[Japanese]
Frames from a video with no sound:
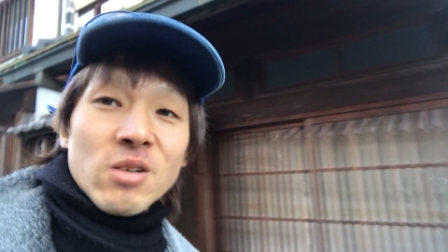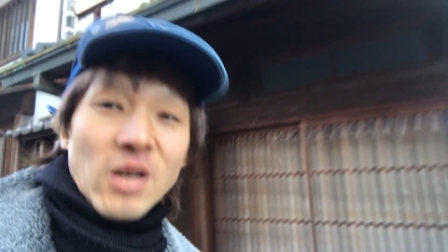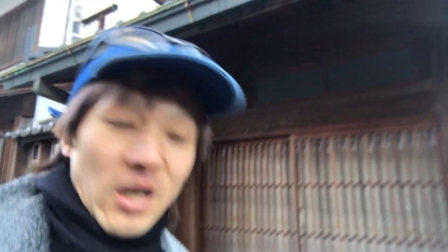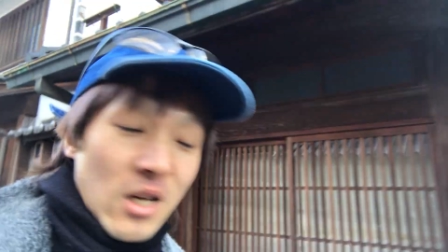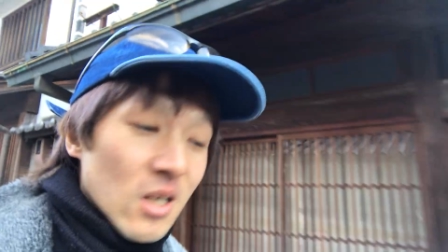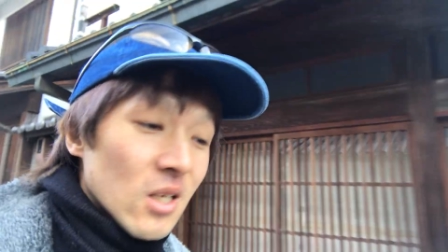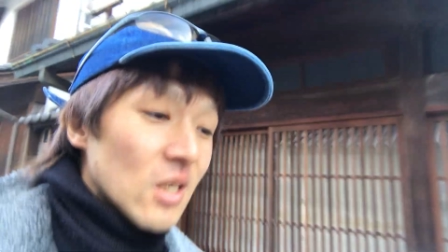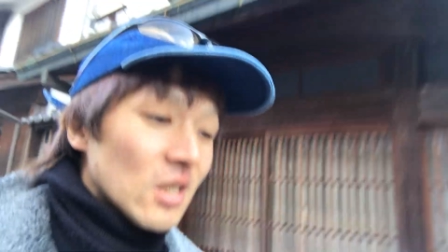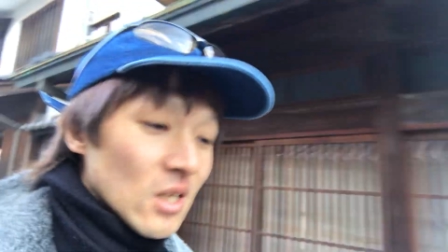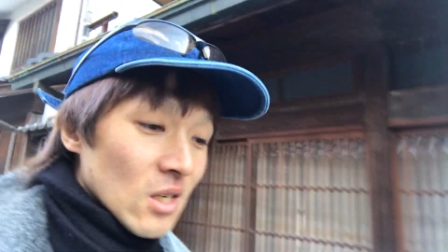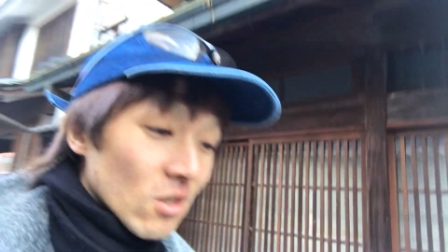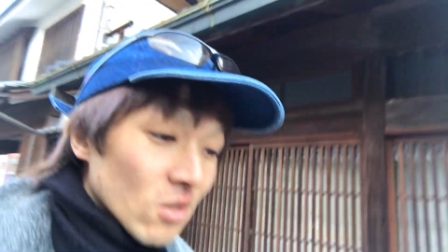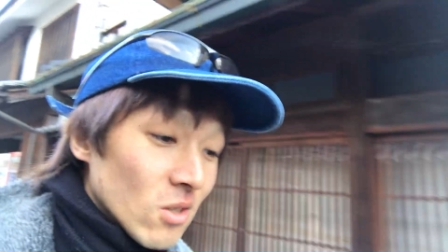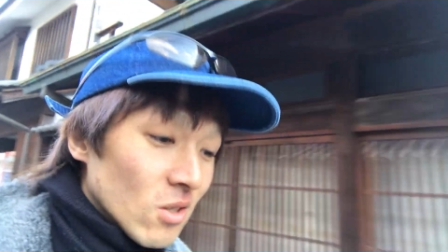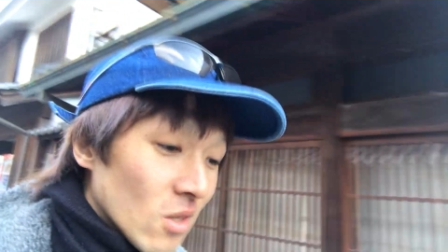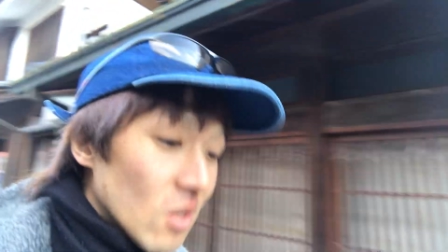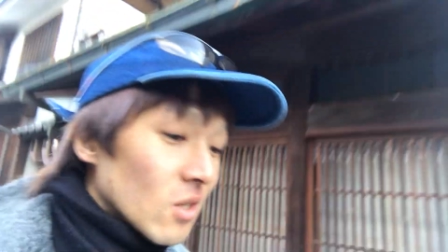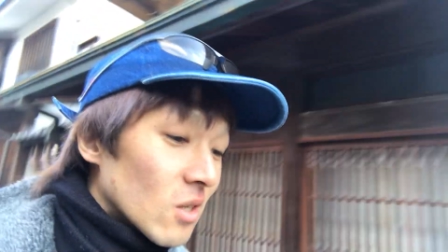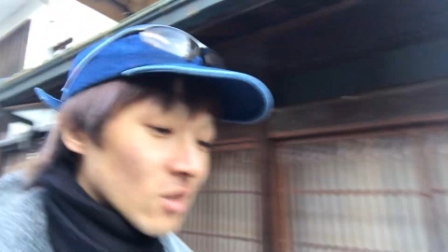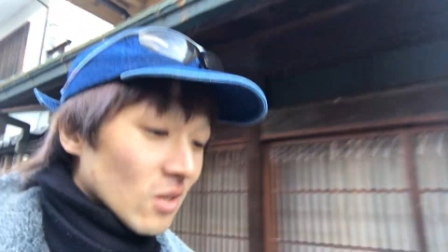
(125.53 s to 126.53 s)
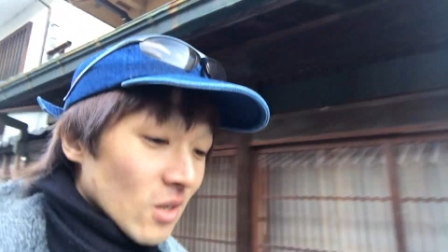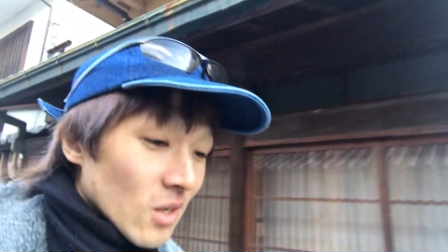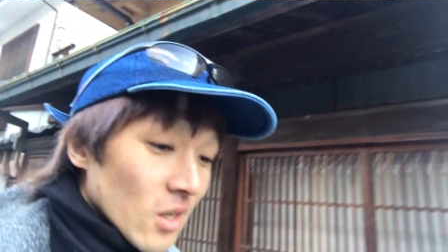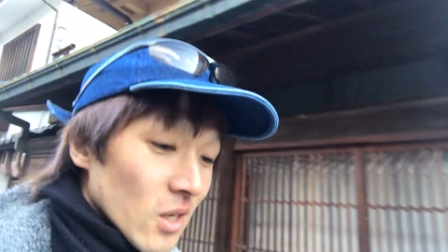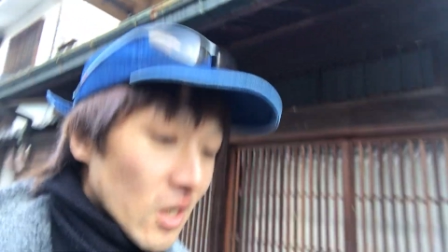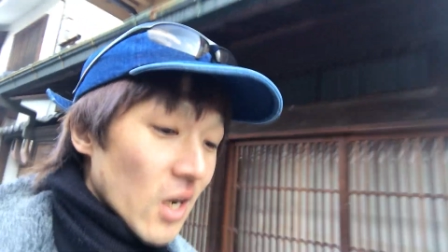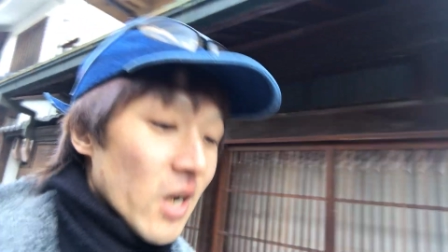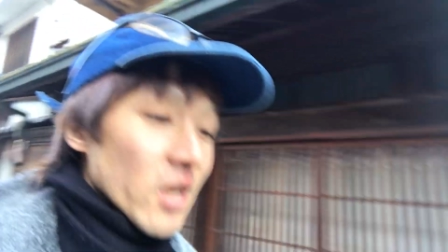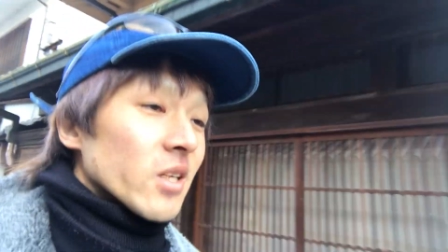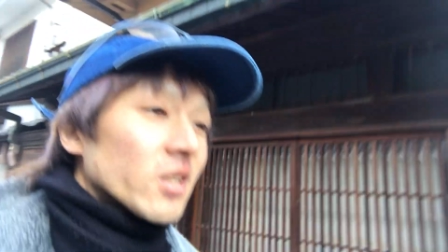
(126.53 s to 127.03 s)
からか
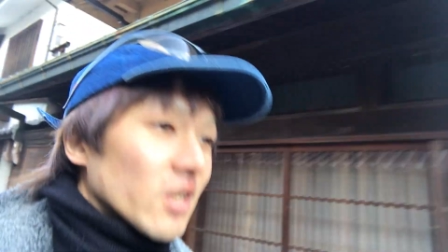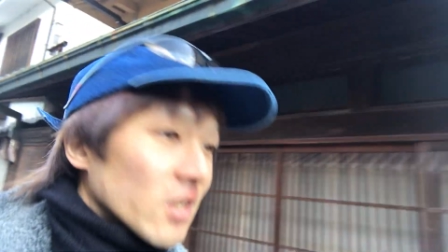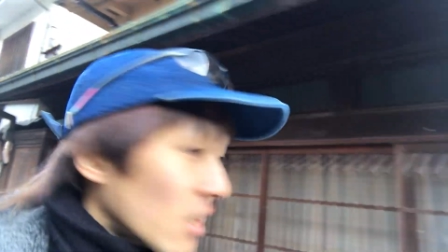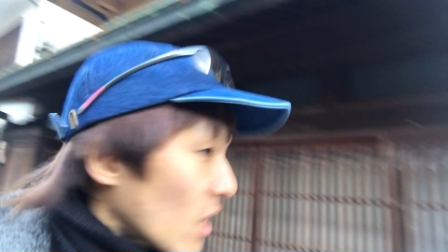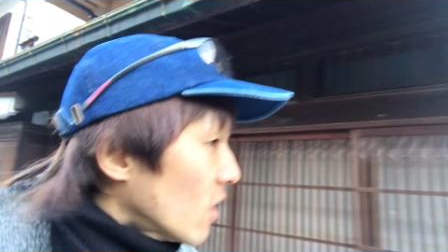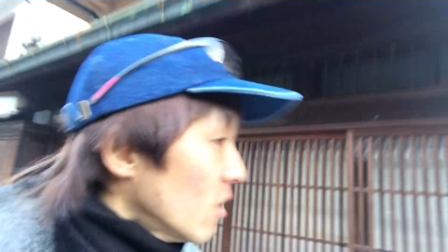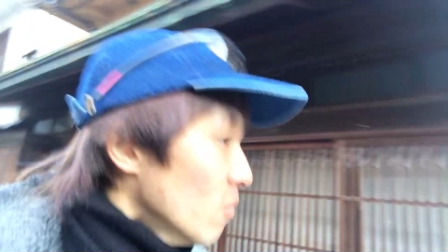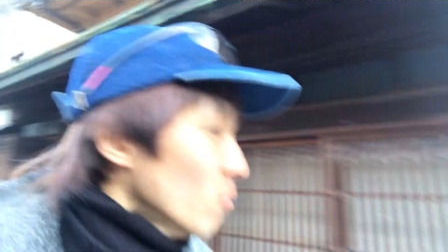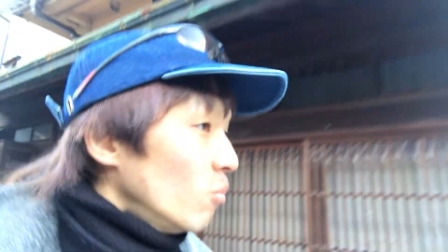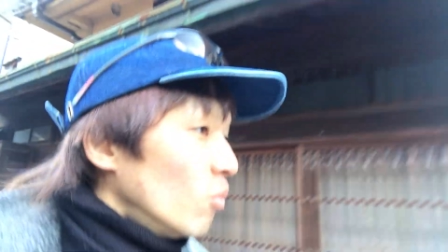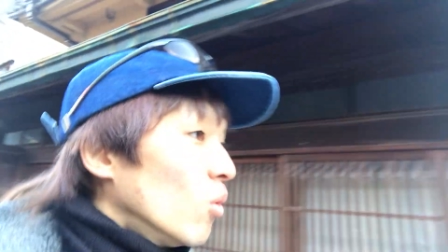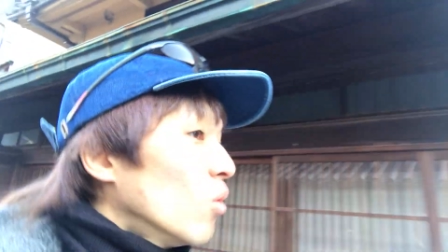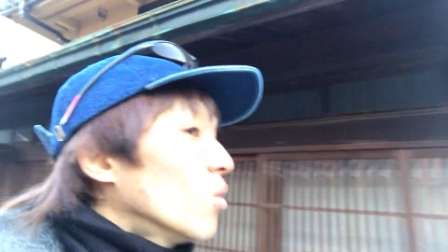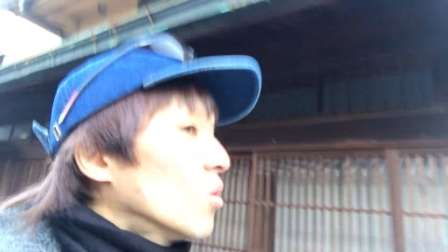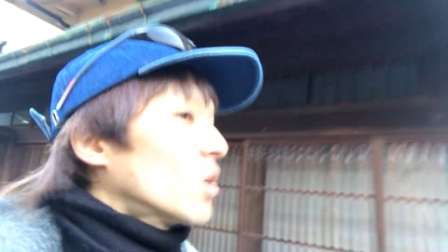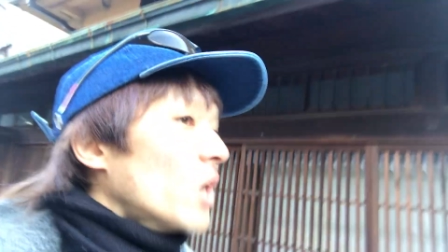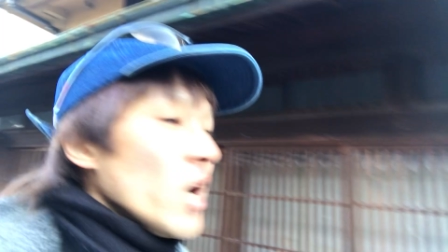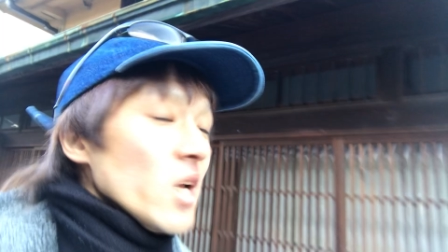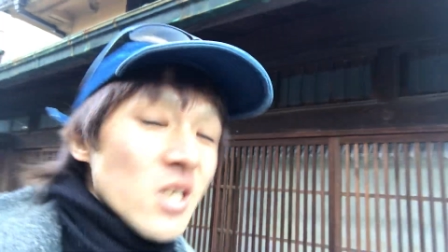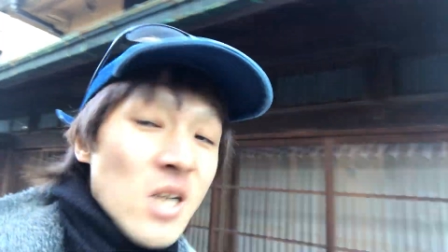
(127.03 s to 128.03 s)
ら言っていたもう海